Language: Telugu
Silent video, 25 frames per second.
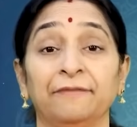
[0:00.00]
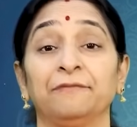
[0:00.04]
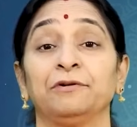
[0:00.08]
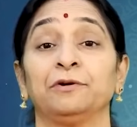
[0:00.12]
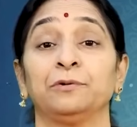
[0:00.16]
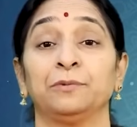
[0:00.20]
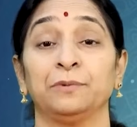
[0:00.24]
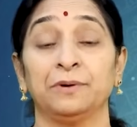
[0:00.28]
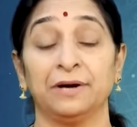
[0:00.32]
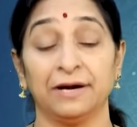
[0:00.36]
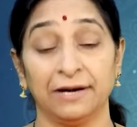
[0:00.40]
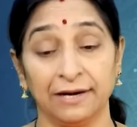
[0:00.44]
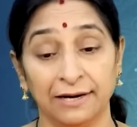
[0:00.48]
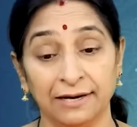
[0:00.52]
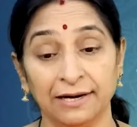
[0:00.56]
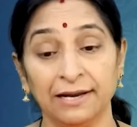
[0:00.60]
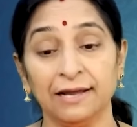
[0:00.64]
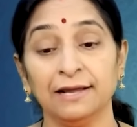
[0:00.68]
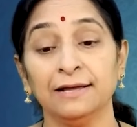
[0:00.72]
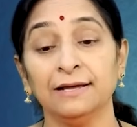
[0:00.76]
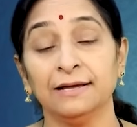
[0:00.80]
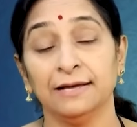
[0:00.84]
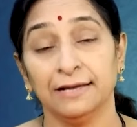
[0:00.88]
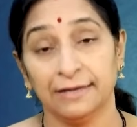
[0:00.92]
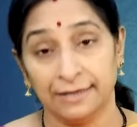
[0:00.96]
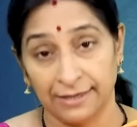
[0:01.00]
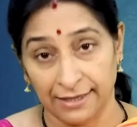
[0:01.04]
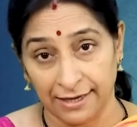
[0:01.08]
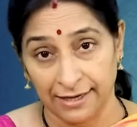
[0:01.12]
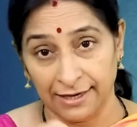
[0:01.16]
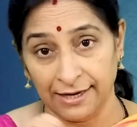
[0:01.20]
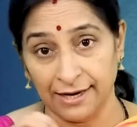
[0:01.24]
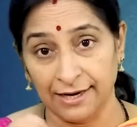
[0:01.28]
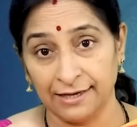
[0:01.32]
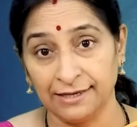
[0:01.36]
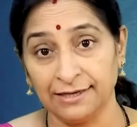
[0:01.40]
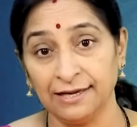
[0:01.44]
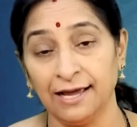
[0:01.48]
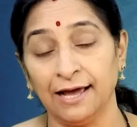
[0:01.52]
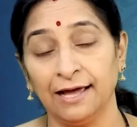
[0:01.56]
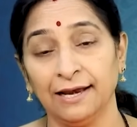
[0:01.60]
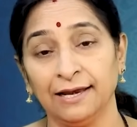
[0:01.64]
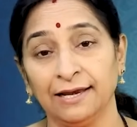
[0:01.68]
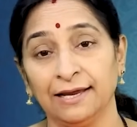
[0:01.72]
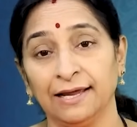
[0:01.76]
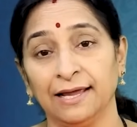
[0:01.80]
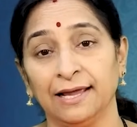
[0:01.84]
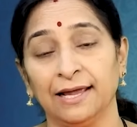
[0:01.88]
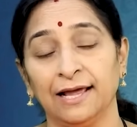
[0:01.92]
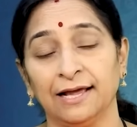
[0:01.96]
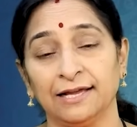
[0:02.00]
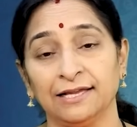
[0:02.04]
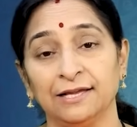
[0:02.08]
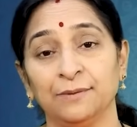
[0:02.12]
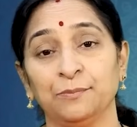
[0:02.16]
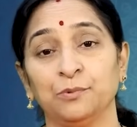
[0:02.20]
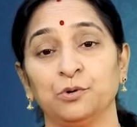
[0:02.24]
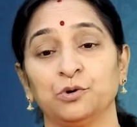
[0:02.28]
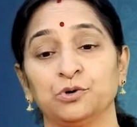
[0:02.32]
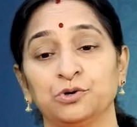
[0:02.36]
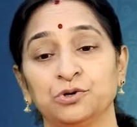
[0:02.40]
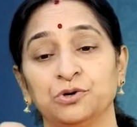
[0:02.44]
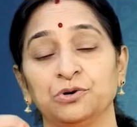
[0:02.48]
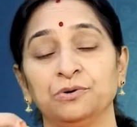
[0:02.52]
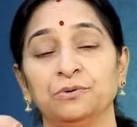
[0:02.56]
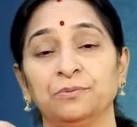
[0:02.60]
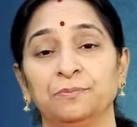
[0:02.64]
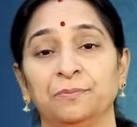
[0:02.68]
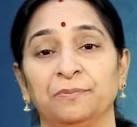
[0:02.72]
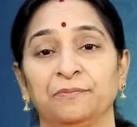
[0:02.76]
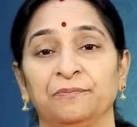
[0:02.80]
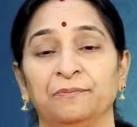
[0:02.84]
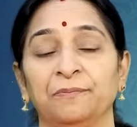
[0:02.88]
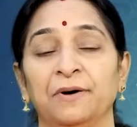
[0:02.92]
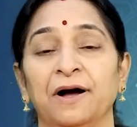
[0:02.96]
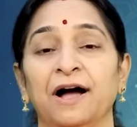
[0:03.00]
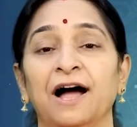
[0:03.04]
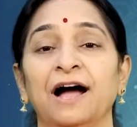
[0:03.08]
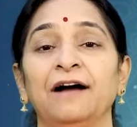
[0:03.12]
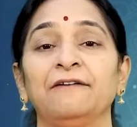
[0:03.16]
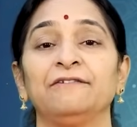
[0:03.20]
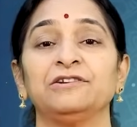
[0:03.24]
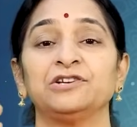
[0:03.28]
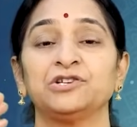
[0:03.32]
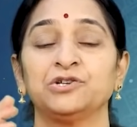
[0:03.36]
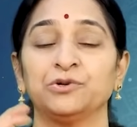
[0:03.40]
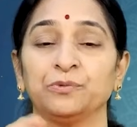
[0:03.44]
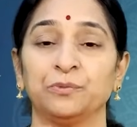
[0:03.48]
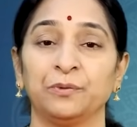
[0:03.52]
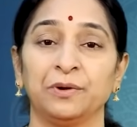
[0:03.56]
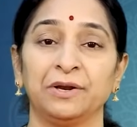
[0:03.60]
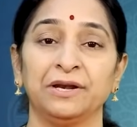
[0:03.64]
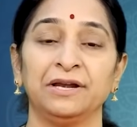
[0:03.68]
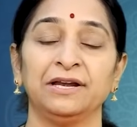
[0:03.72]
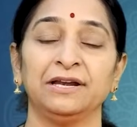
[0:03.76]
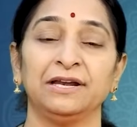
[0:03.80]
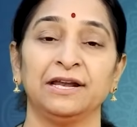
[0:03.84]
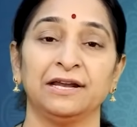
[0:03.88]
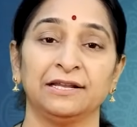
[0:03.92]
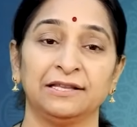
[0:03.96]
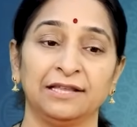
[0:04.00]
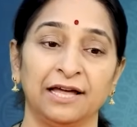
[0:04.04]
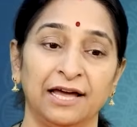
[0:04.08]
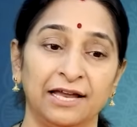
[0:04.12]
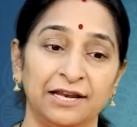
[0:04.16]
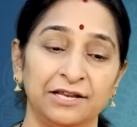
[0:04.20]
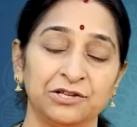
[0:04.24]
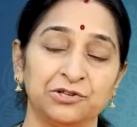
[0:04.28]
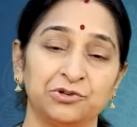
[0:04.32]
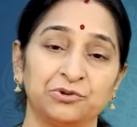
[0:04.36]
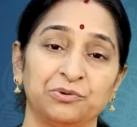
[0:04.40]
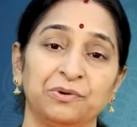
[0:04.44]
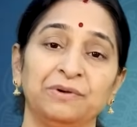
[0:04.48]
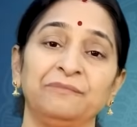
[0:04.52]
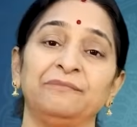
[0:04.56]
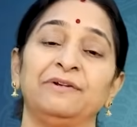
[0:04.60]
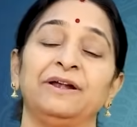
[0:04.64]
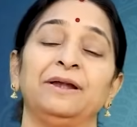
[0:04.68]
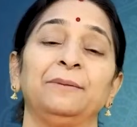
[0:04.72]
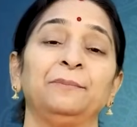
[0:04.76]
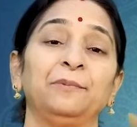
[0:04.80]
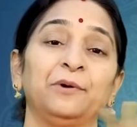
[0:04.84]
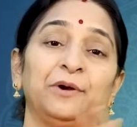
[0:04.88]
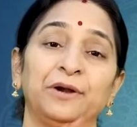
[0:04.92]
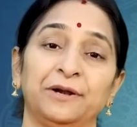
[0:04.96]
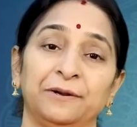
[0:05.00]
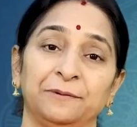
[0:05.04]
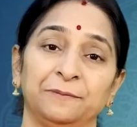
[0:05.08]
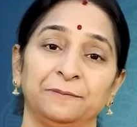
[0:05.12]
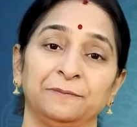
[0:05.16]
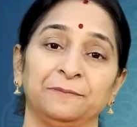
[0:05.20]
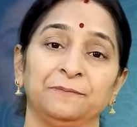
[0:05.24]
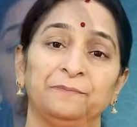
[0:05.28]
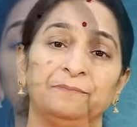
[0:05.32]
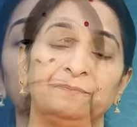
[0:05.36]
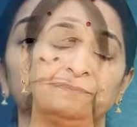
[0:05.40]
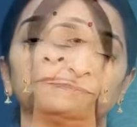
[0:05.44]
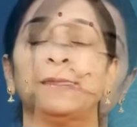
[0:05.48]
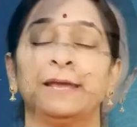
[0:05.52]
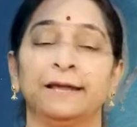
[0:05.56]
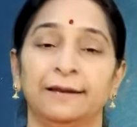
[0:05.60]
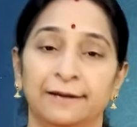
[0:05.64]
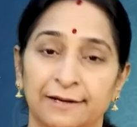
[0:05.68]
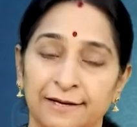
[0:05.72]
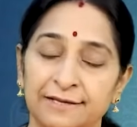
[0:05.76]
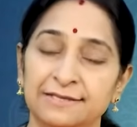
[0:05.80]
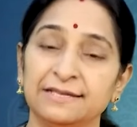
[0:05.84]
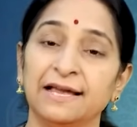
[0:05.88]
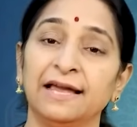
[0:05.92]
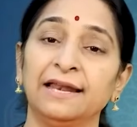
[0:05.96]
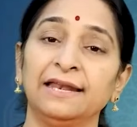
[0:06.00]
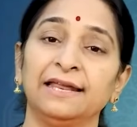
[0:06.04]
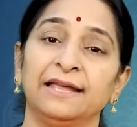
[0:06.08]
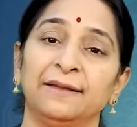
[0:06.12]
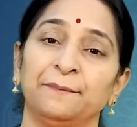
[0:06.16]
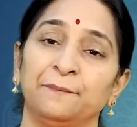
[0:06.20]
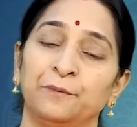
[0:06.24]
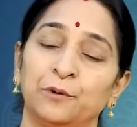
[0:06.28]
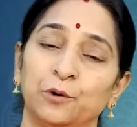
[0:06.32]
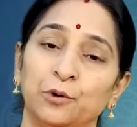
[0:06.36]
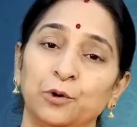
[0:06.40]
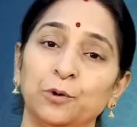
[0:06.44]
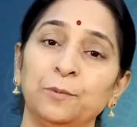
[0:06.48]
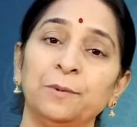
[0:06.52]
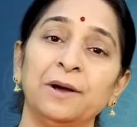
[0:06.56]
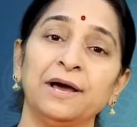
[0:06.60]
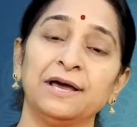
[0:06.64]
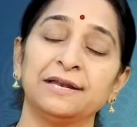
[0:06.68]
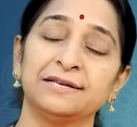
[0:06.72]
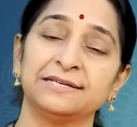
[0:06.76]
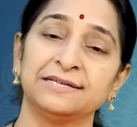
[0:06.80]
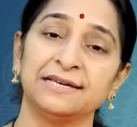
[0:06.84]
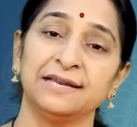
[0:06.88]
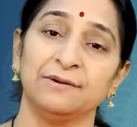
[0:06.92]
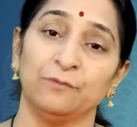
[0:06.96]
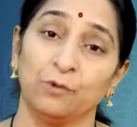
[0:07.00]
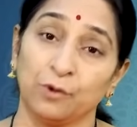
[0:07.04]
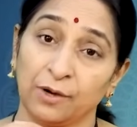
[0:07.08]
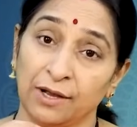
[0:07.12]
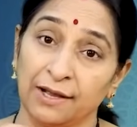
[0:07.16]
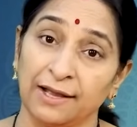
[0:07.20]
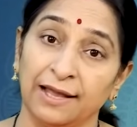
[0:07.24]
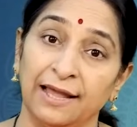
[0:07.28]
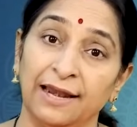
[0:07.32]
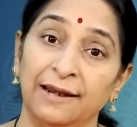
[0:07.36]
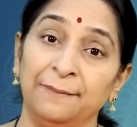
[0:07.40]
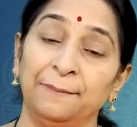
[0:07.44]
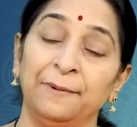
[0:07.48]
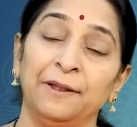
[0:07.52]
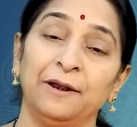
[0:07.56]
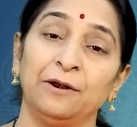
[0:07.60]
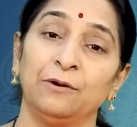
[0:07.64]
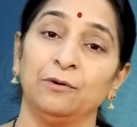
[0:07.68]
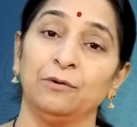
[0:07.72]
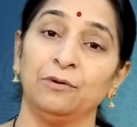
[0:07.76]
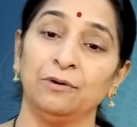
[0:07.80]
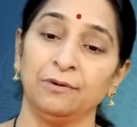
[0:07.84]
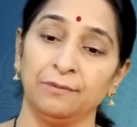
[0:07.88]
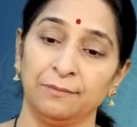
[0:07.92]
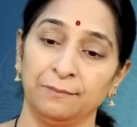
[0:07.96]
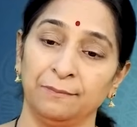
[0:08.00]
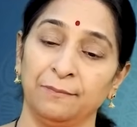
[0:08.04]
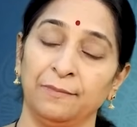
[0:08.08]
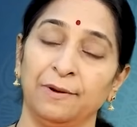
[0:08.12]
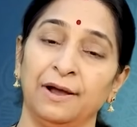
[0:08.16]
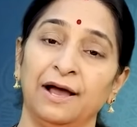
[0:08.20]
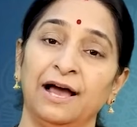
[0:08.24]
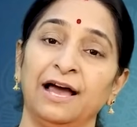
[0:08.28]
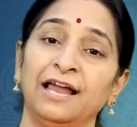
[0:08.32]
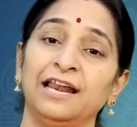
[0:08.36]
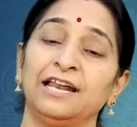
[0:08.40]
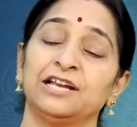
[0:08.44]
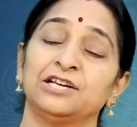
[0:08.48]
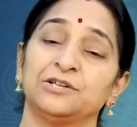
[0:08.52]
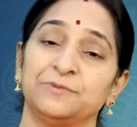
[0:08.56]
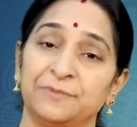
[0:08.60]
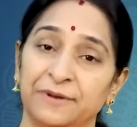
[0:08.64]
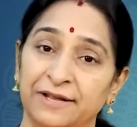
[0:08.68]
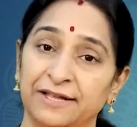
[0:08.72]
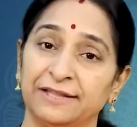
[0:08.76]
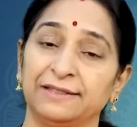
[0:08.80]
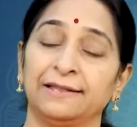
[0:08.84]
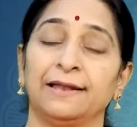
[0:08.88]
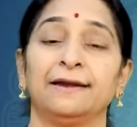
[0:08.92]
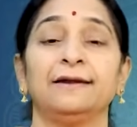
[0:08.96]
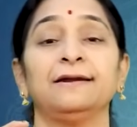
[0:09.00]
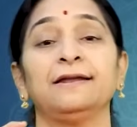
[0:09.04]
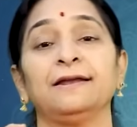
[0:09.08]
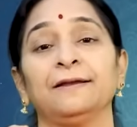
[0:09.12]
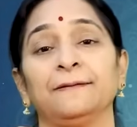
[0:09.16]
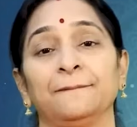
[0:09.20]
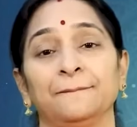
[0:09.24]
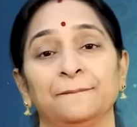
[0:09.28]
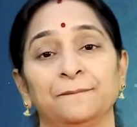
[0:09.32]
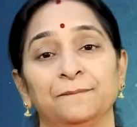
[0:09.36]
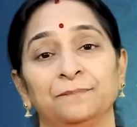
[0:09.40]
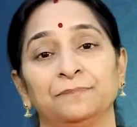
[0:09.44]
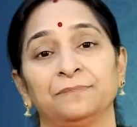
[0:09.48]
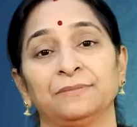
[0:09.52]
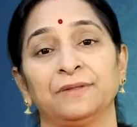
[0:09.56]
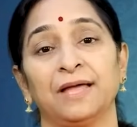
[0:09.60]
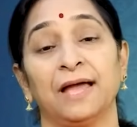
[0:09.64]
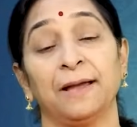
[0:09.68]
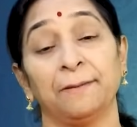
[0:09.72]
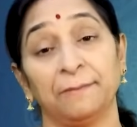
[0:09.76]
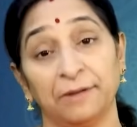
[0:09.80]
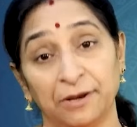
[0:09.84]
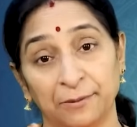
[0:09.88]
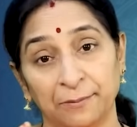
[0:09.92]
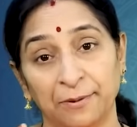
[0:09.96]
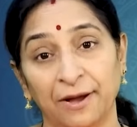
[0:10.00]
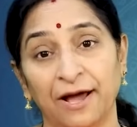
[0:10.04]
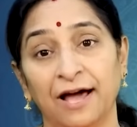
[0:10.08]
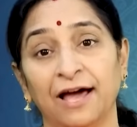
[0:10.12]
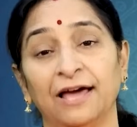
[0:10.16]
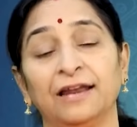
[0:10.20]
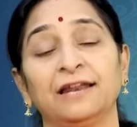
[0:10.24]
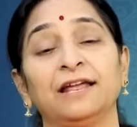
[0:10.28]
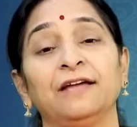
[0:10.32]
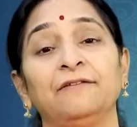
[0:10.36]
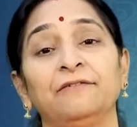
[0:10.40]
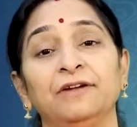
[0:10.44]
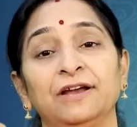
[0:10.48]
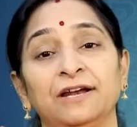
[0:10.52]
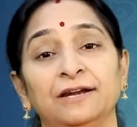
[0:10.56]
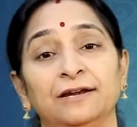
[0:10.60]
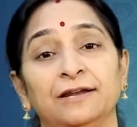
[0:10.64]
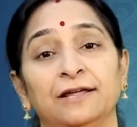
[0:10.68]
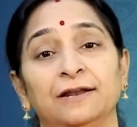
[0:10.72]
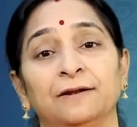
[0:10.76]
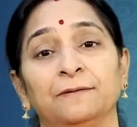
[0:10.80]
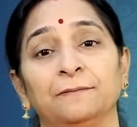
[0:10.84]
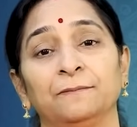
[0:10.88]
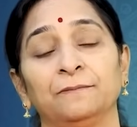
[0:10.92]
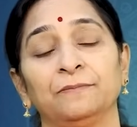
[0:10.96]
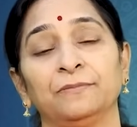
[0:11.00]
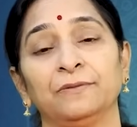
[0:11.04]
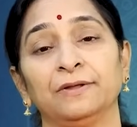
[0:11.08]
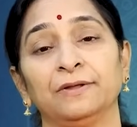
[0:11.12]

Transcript: ఏమనుకున్నాడంటే ఈ యజ్ఞానికి యజ్ఞపురుషుడు మహావిష్ణువు అని నిర్ధారించుకుని వెళ్ళిపోయాడు నిజానికి భృగు మహర్షి ఒక కల్పంలో మహాలక్ష్మికి తండ్రి ఆమెను భార్గవి అంటారు